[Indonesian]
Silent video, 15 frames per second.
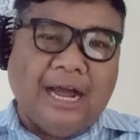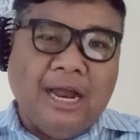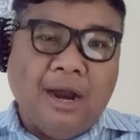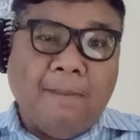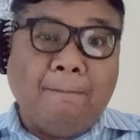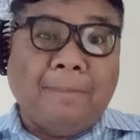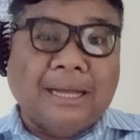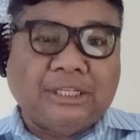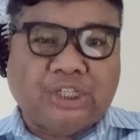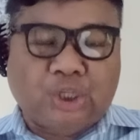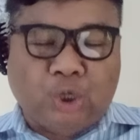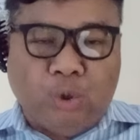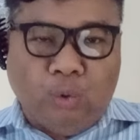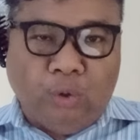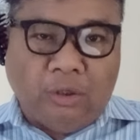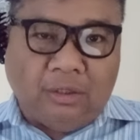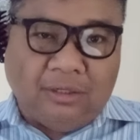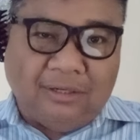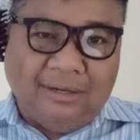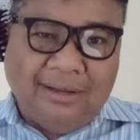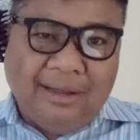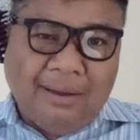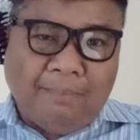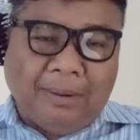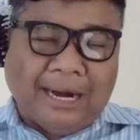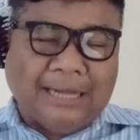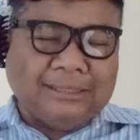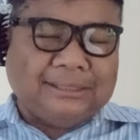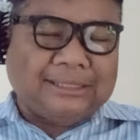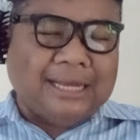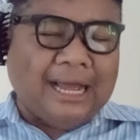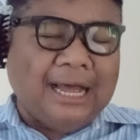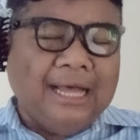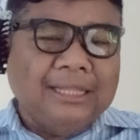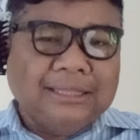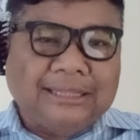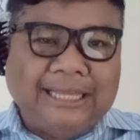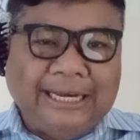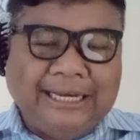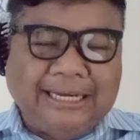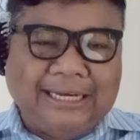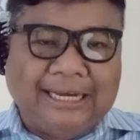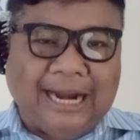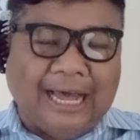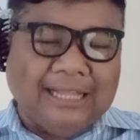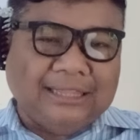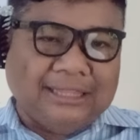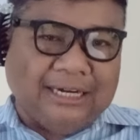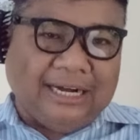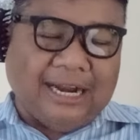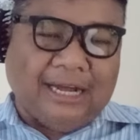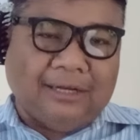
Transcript: maskul merasa tidak tenang.